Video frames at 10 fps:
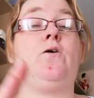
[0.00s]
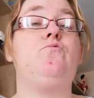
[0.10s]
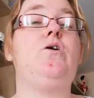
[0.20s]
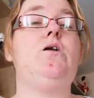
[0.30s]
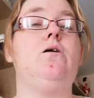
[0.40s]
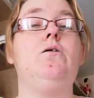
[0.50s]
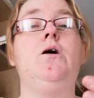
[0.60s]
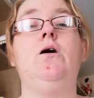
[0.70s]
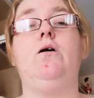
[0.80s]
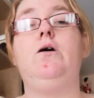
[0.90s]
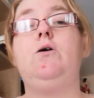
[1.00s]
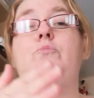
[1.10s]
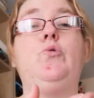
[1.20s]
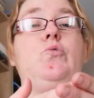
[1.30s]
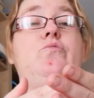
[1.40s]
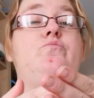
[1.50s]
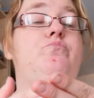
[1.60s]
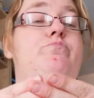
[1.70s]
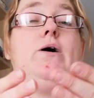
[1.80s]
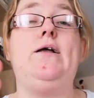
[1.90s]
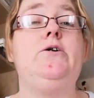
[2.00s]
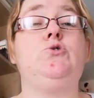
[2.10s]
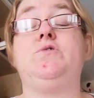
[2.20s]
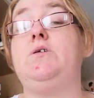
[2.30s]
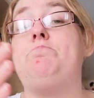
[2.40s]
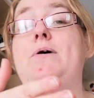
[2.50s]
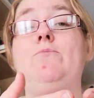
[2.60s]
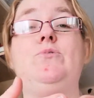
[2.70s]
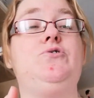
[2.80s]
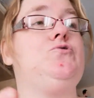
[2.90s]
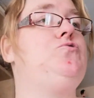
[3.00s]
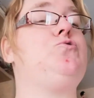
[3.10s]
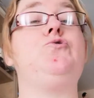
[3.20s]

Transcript: Voilà, euh, pour une allez, je sais pas, moi, dans une